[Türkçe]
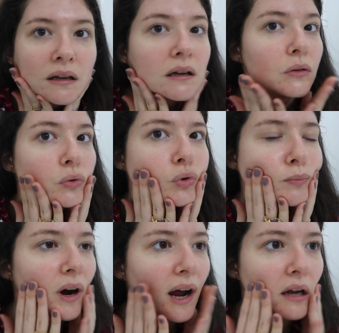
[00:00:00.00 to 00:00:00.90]
Ee,
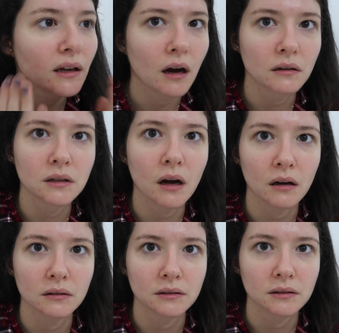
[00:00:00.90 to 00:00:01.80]
yüzüm bayağı yağlı
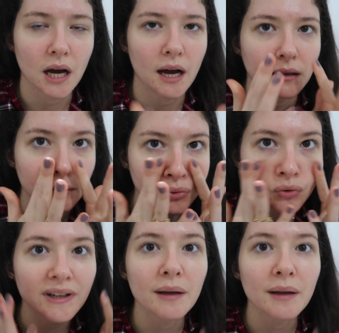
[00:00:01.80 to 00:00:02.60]
kaldı yani. Bunu